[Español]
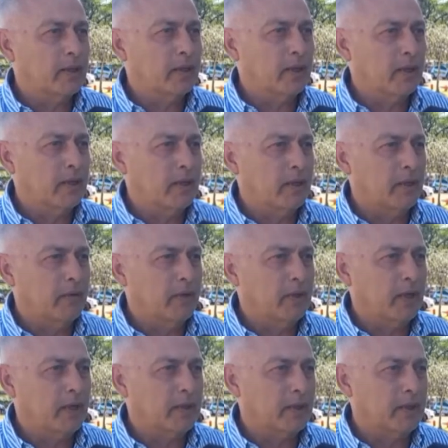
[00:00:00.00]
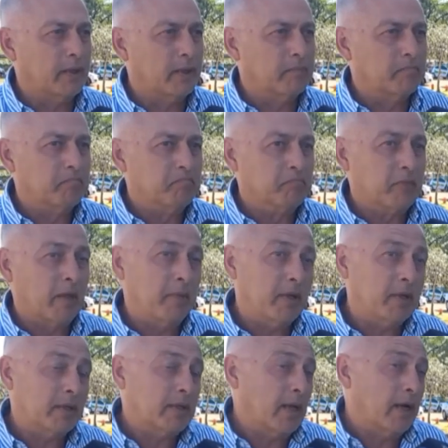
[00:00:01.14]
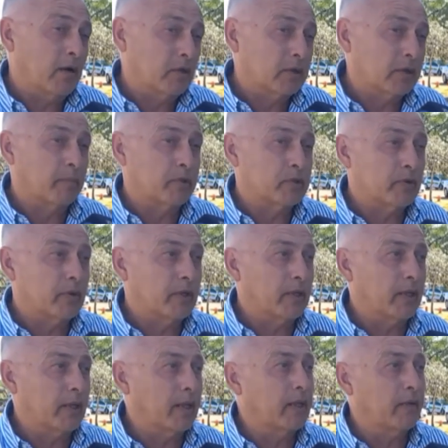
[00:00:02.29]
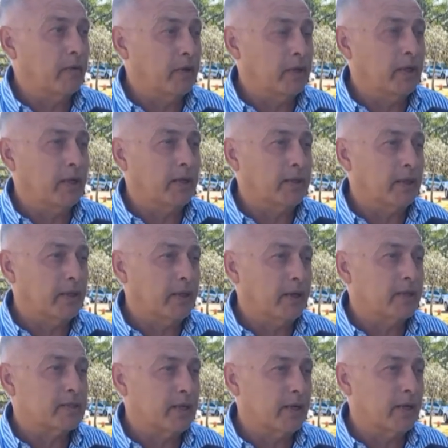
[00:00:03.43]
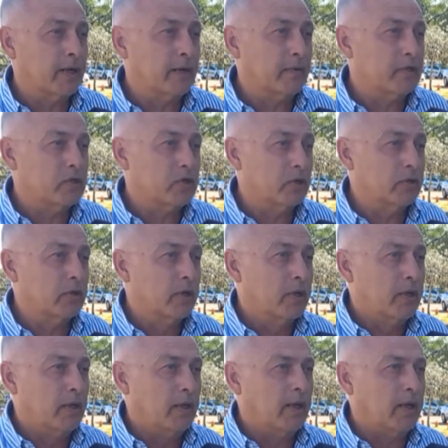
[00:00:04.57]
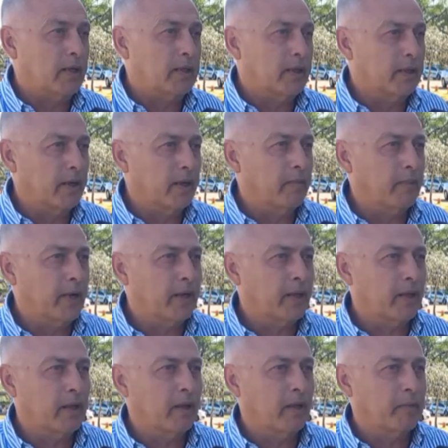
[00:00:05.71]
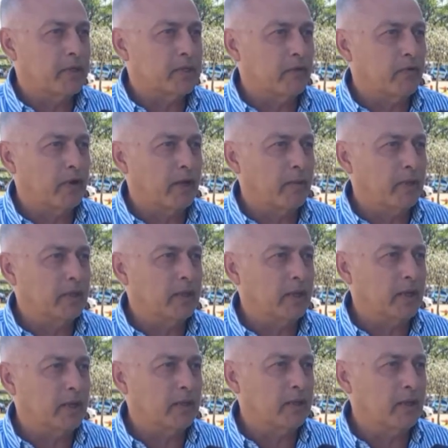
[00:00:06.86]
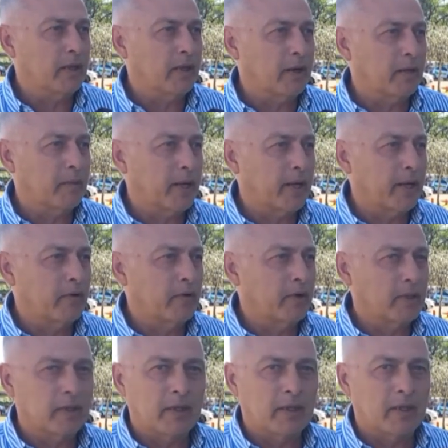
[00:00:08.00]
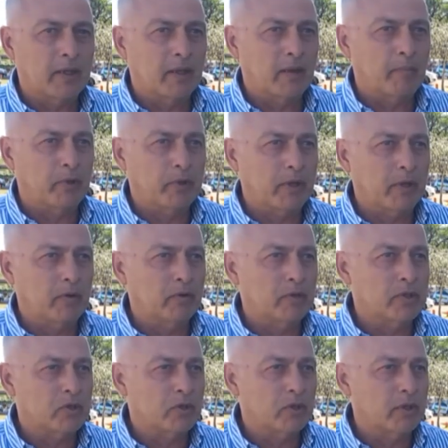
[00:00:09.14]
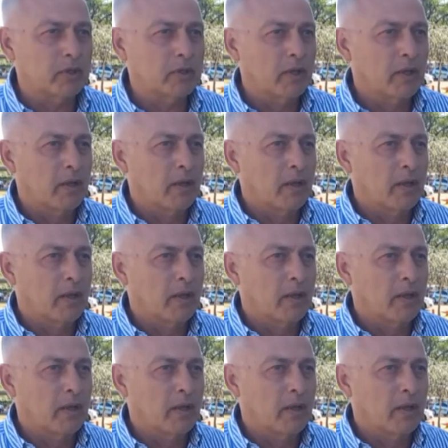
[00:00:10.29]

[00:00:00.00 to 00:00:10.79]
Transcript: antes de, venir al taller. También está la otra posibilidad de venir al taller a hacer la revisión y que el taller le marque específicamente qué tiene que reparar o qué tiene que poner en condiciones